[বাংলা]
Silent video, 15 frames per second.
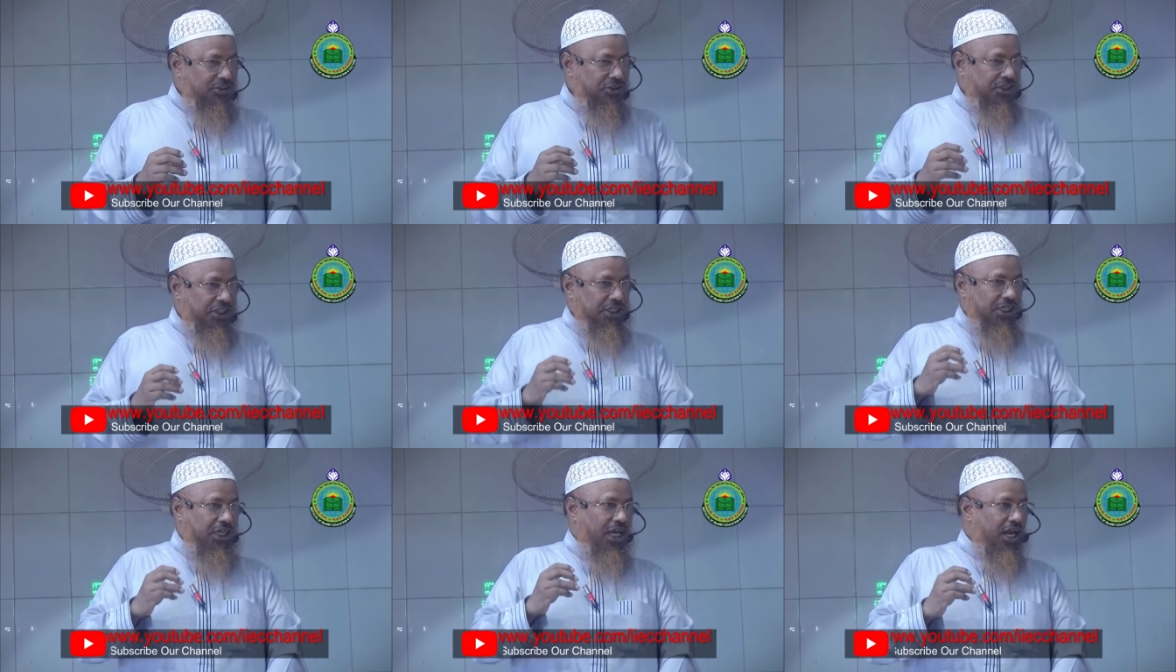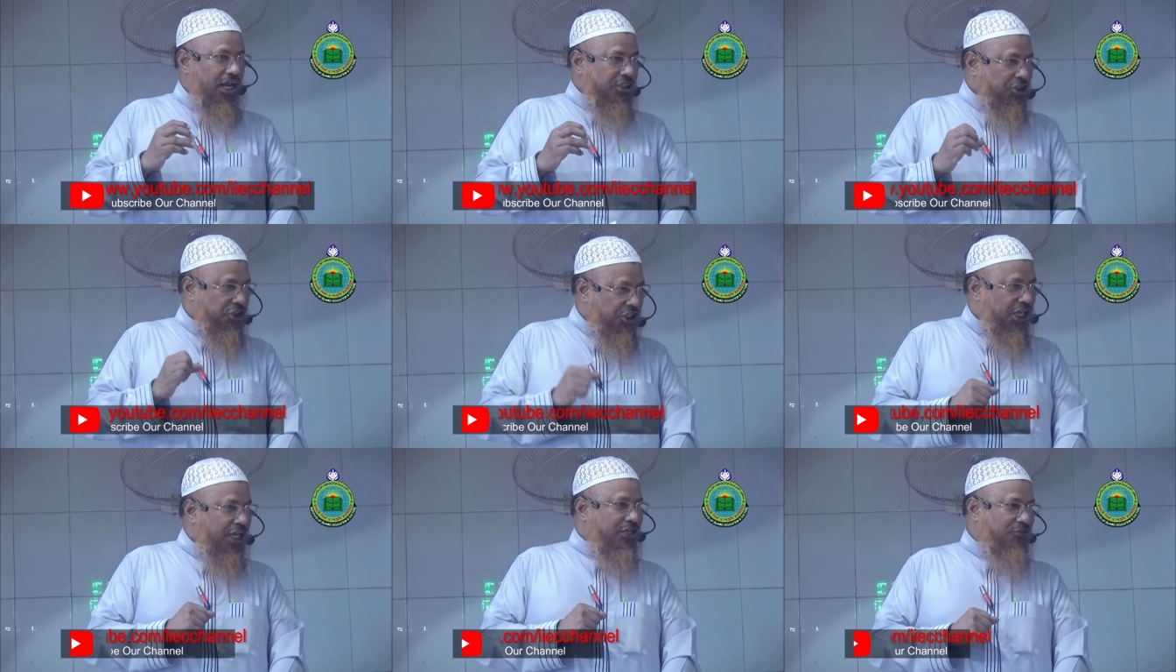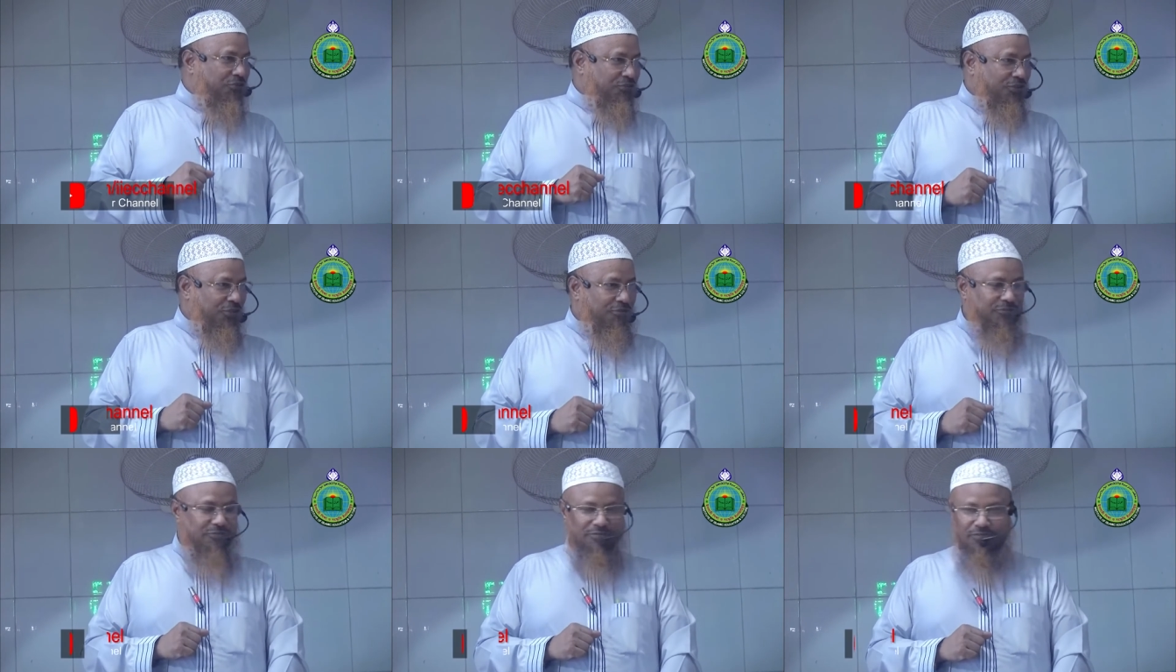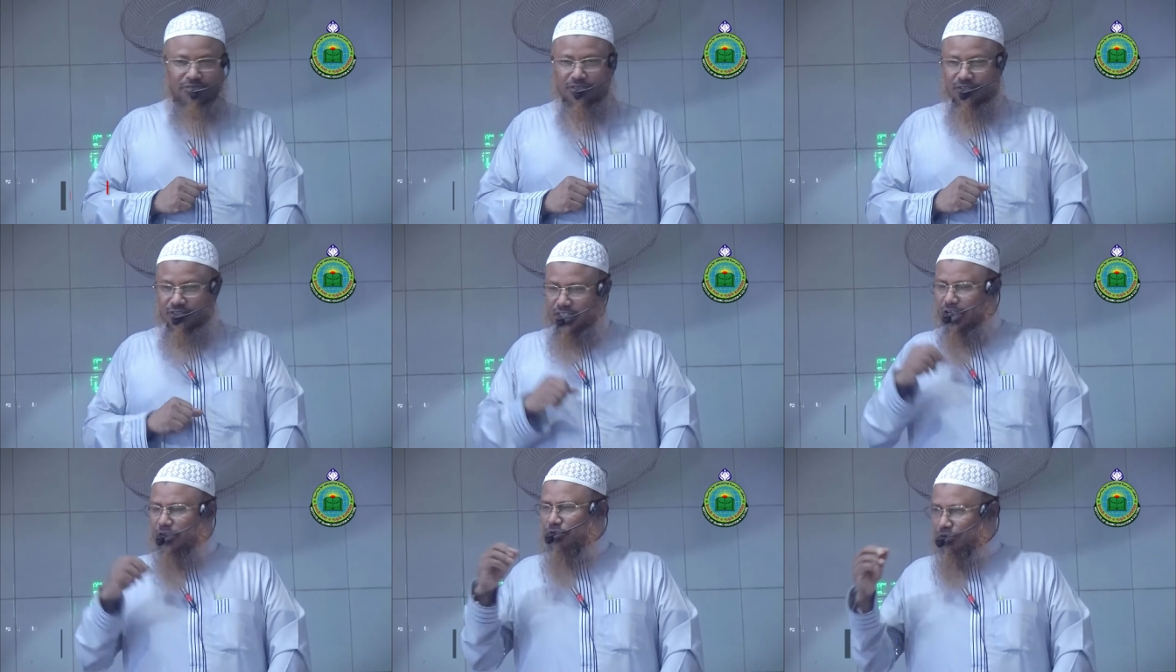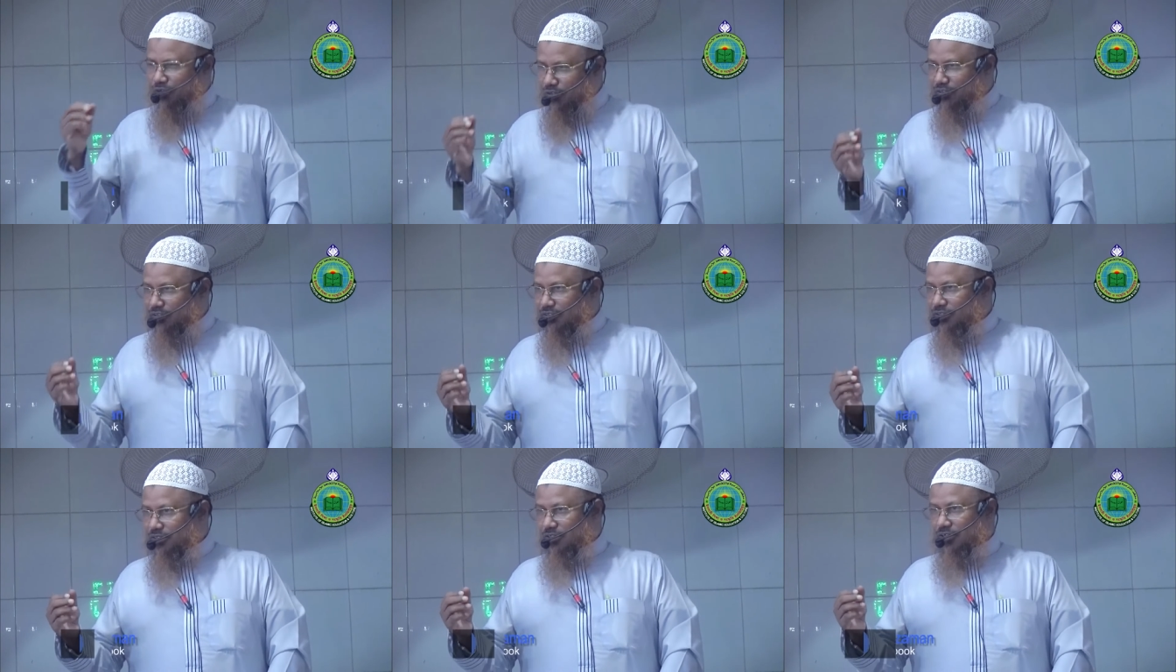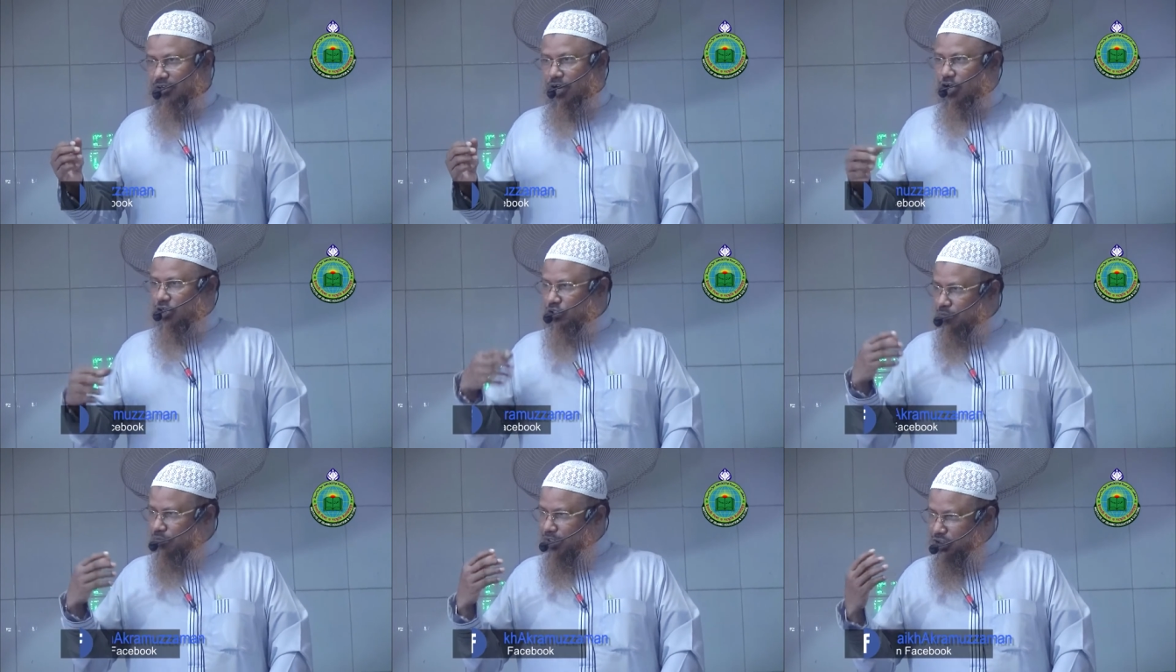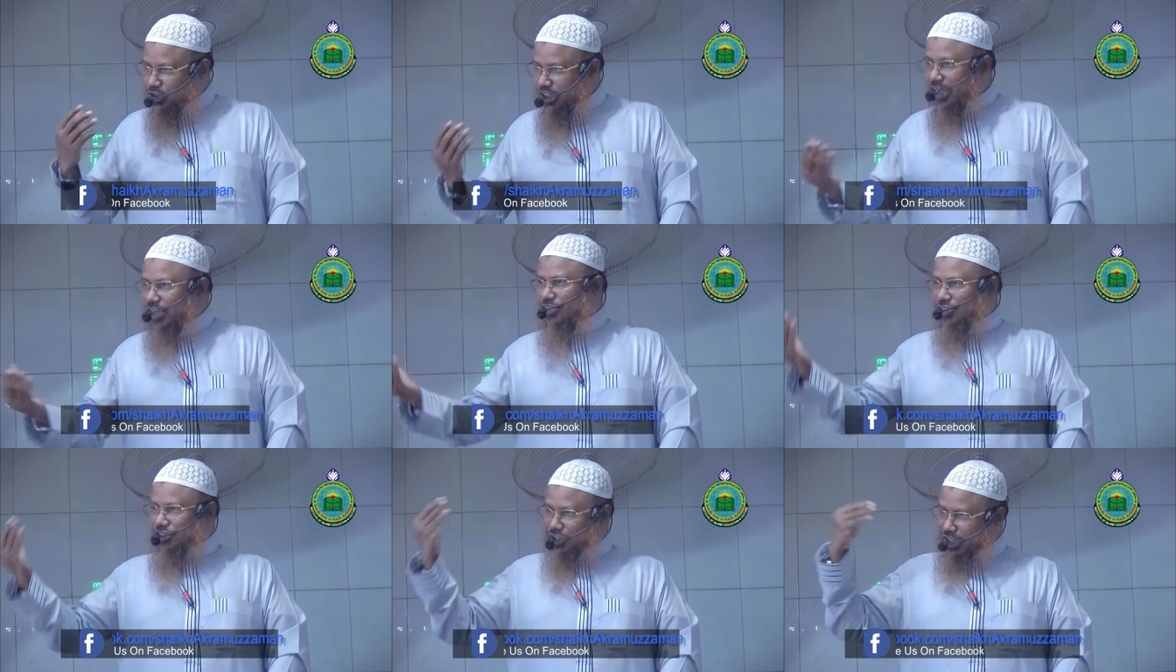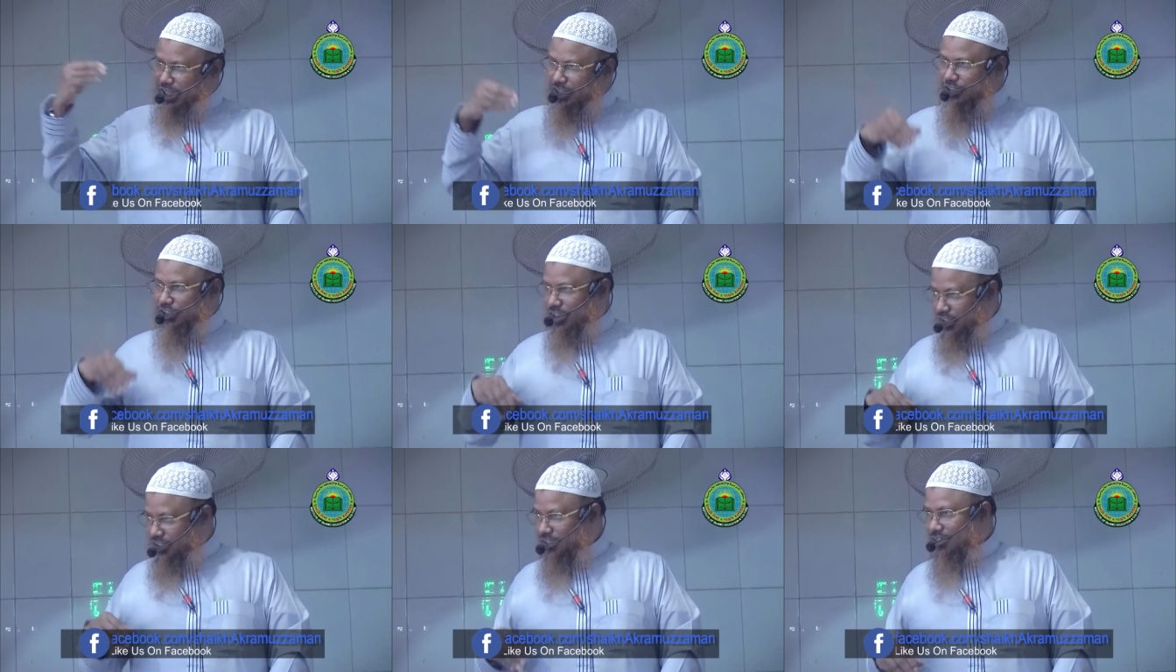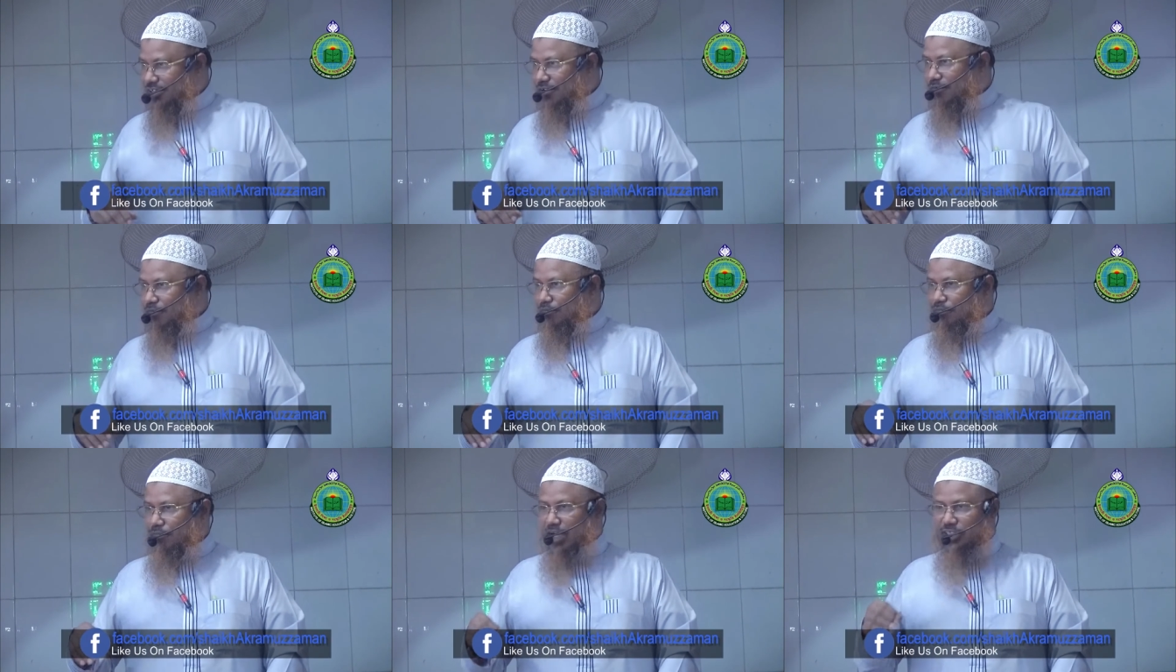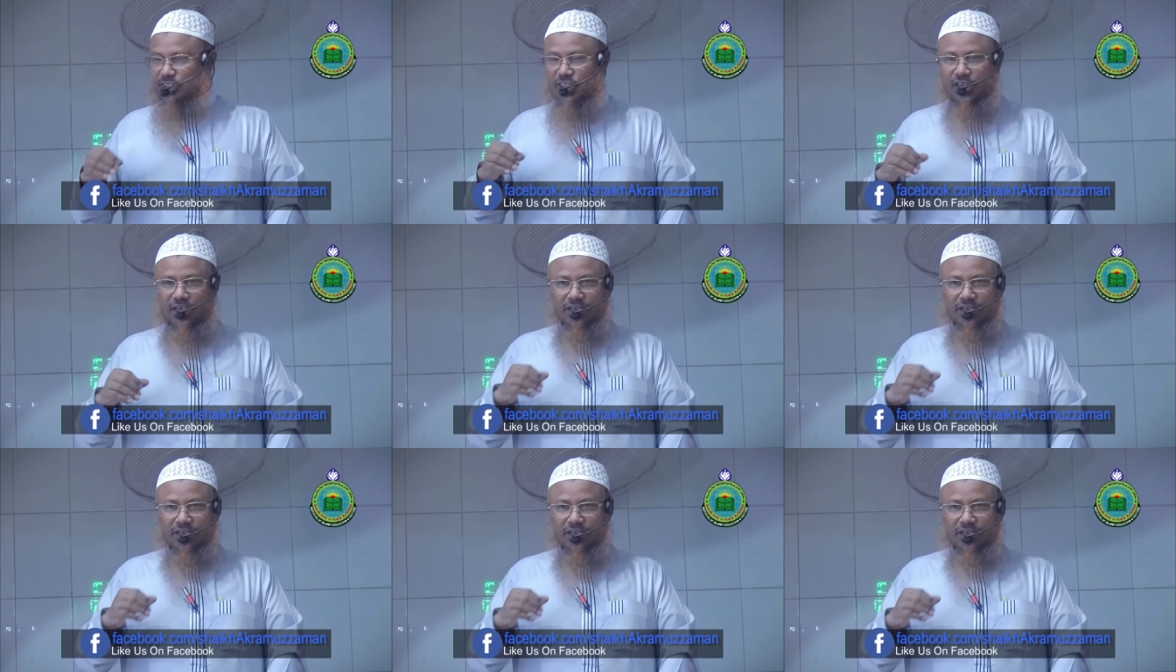সে খেলা শিখাইতো তাও যাই হোক হয়তো বা শিখাইতে শিখাইতে মারছে